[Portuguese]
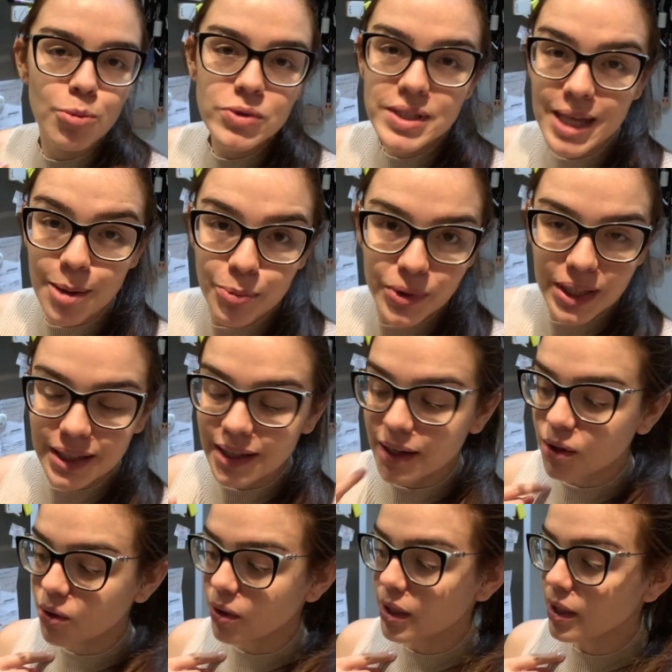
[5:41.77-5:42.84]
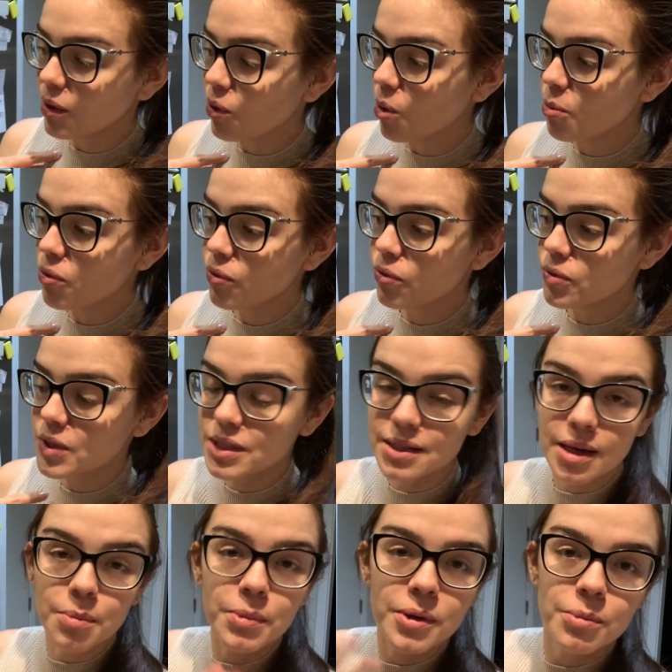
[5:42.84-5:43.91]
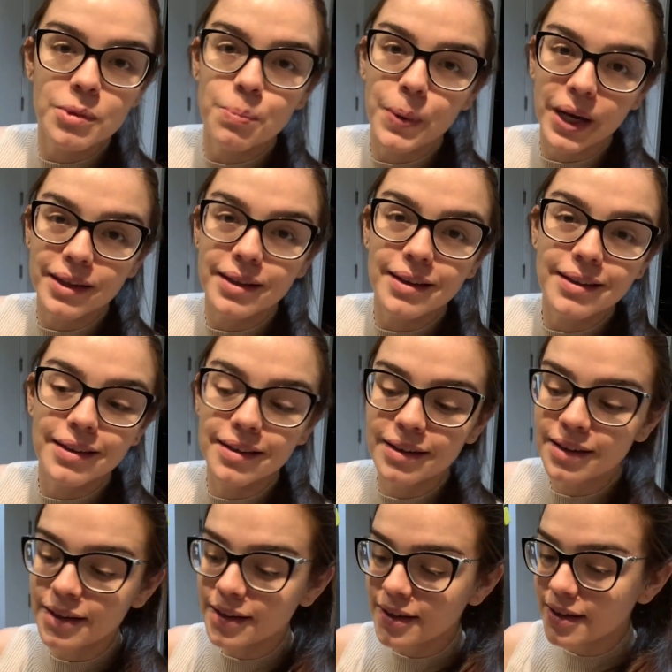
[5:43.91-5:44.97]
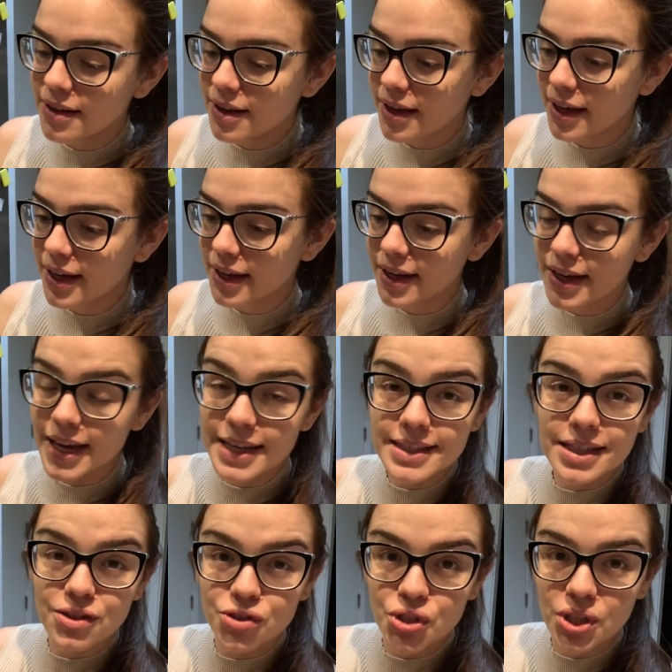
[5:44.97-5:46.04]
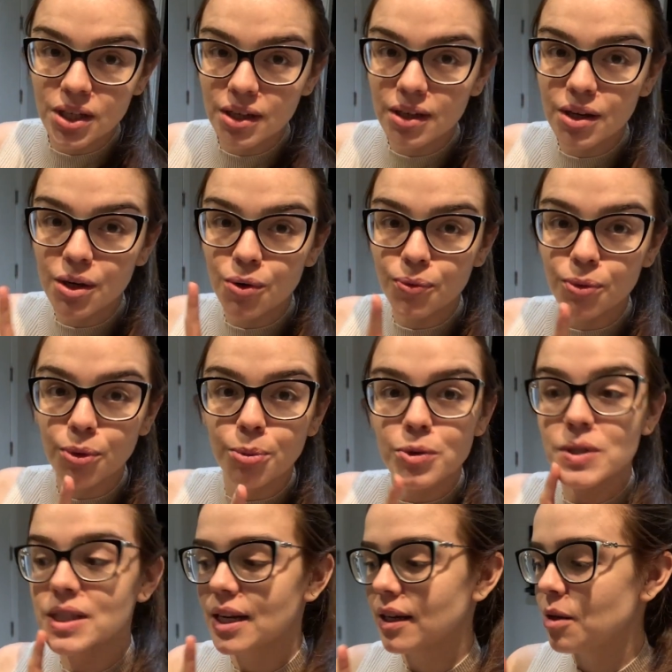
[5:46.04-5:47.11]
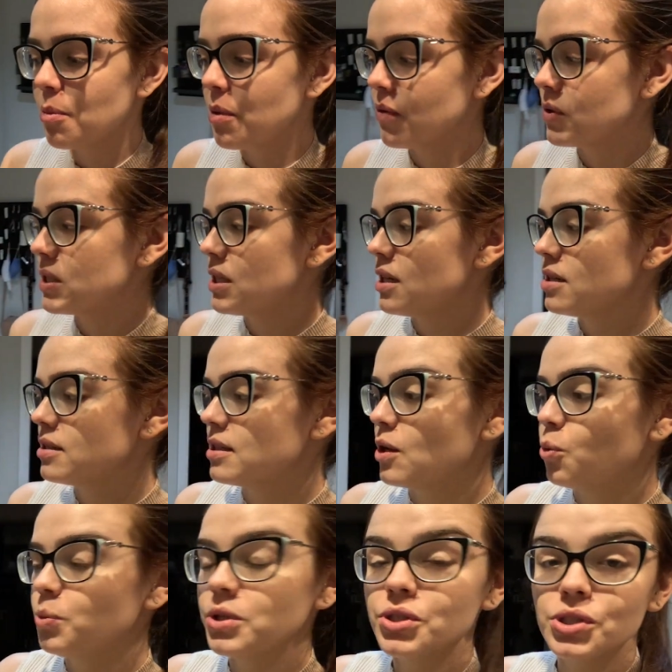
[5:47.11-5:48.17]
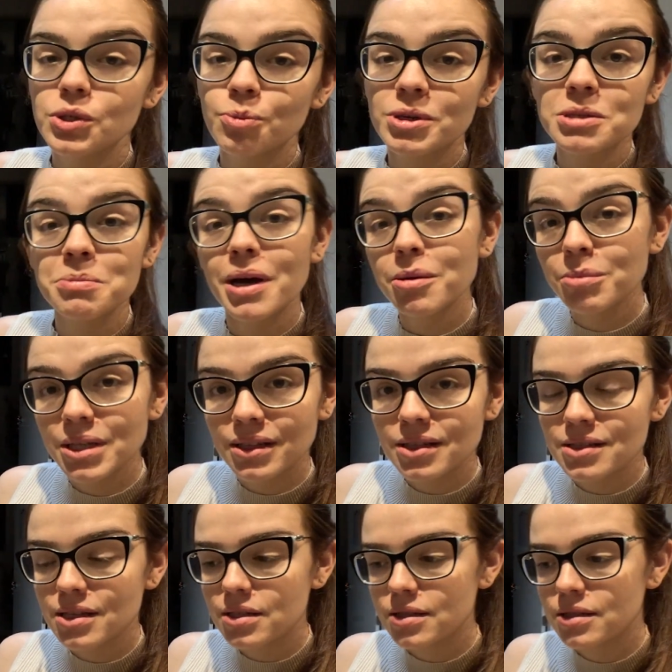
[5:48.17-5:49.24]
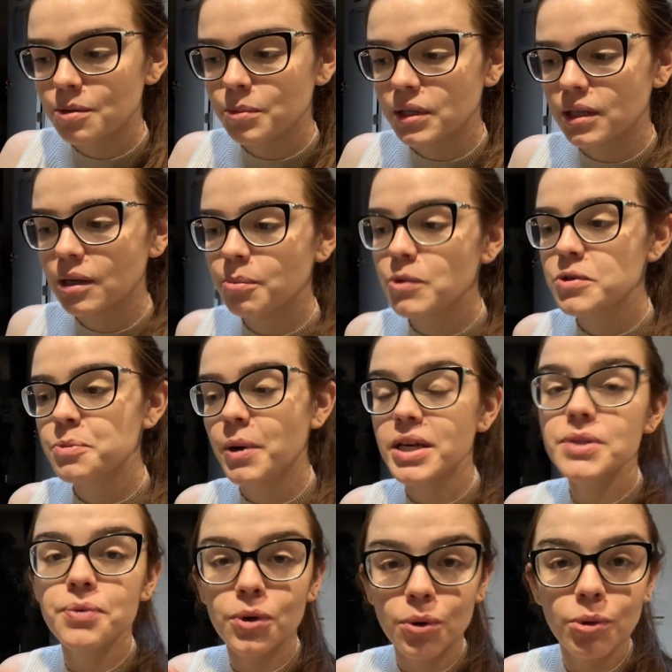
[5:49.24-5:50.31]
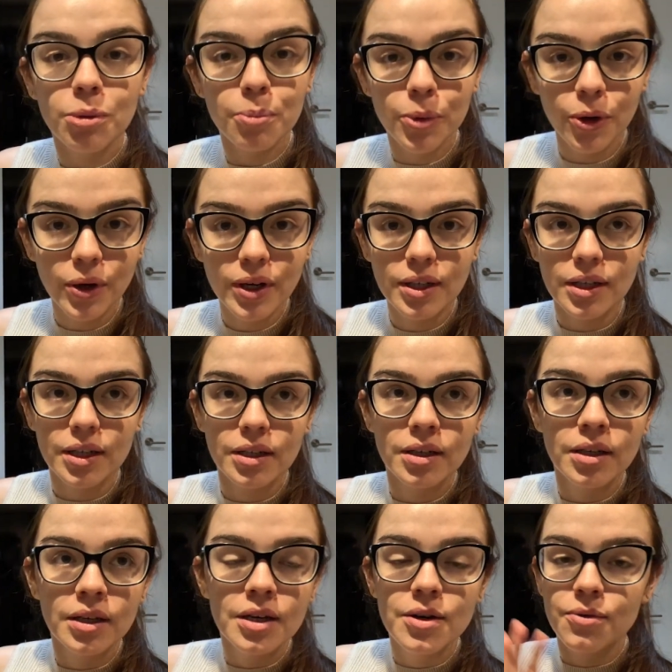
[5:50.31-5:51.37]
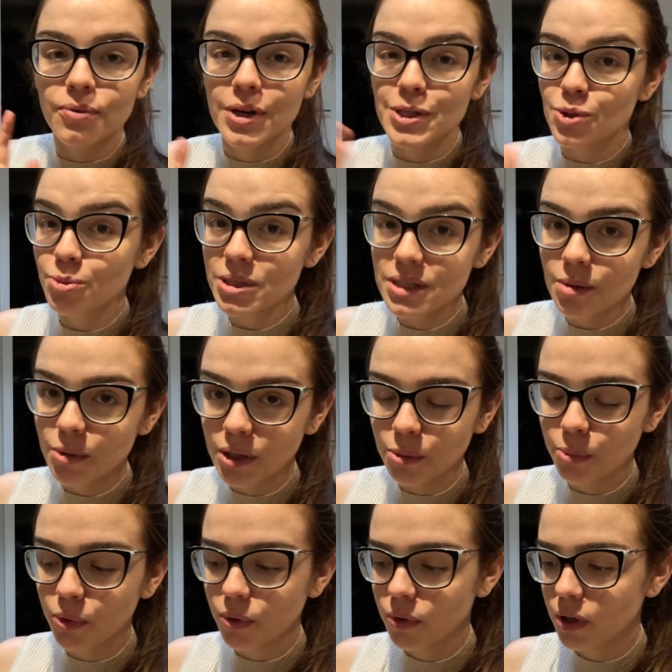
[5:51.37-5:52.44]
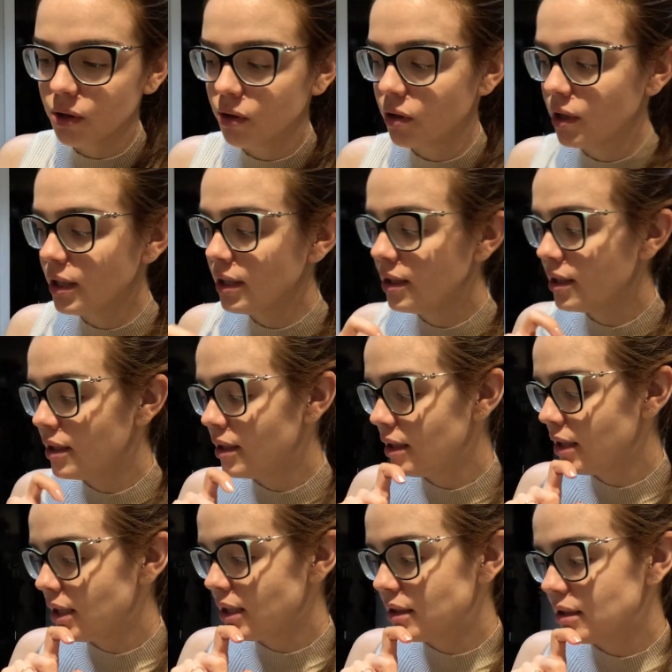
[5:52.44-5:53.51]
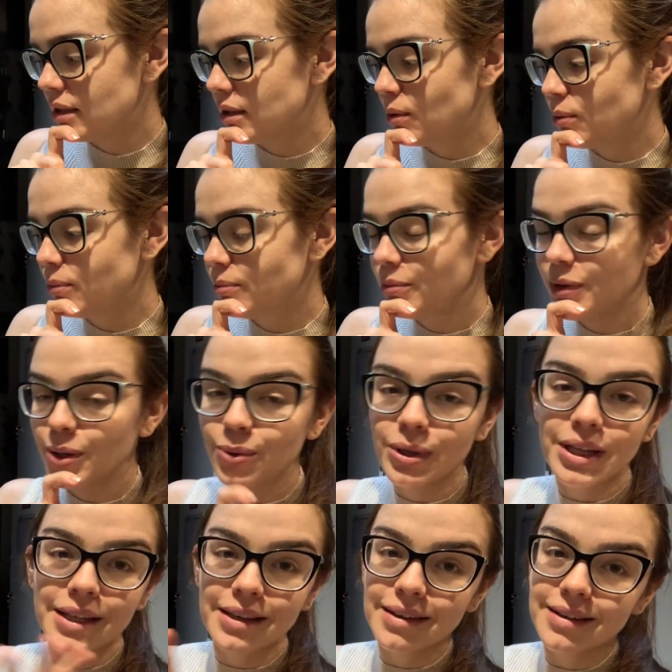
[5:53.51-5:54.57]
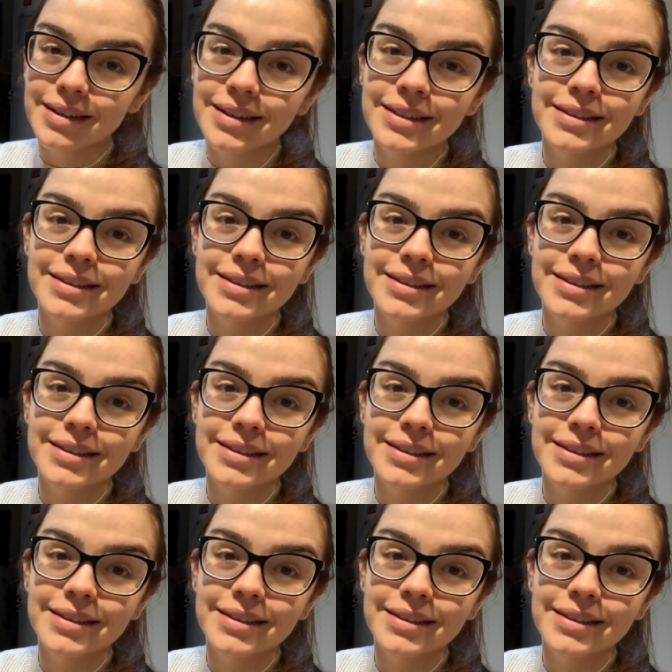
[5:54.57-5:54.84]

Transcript: almoçar por aqui agora e como sempre me pedem é, essa dica, eu vou mostrar aqui pra vocês. Eu pedi umas marmitas essa semana, meus pais foram embora, né? faz uma semana e pouco agora. Então eu queria